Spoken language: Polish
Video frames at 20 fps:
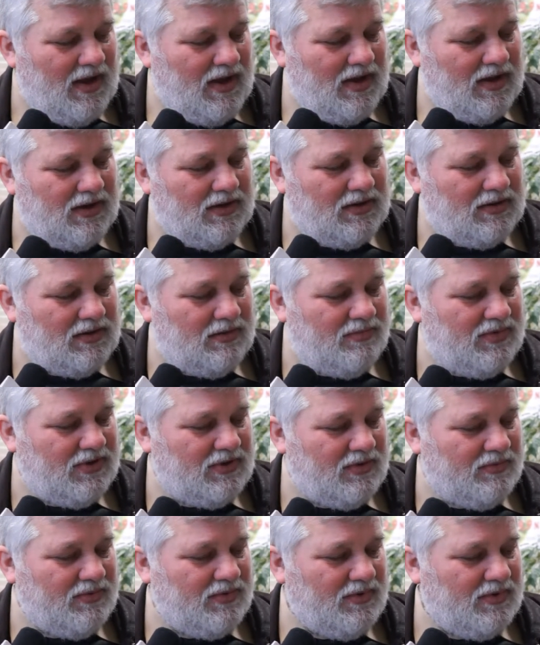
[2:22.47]
E, gdyby
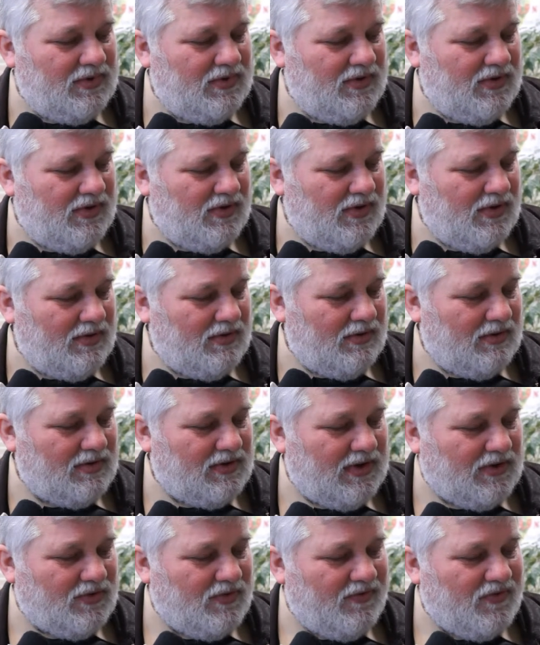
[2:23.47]
to było gdzieś na
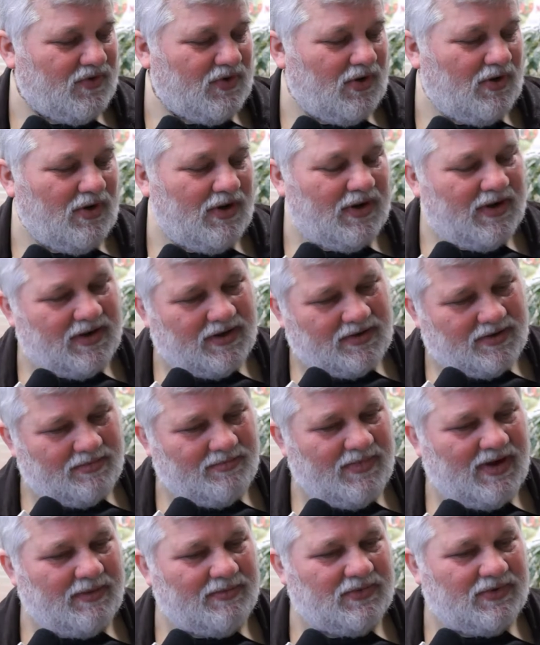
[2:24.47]
korytarzu w szkole, jak
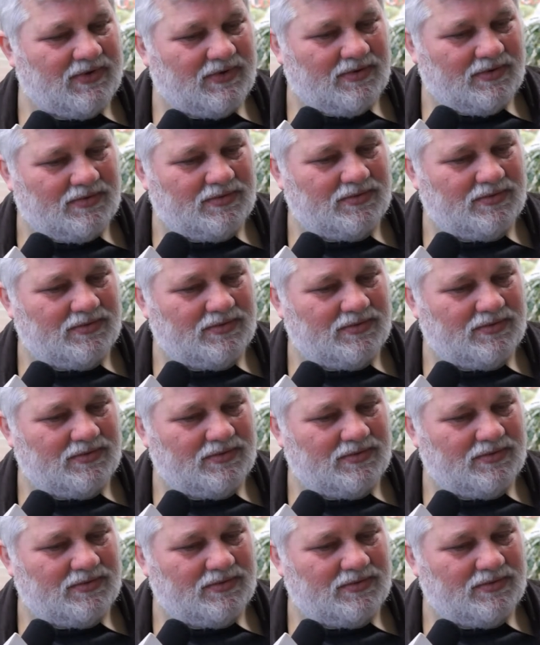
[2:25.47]
mam to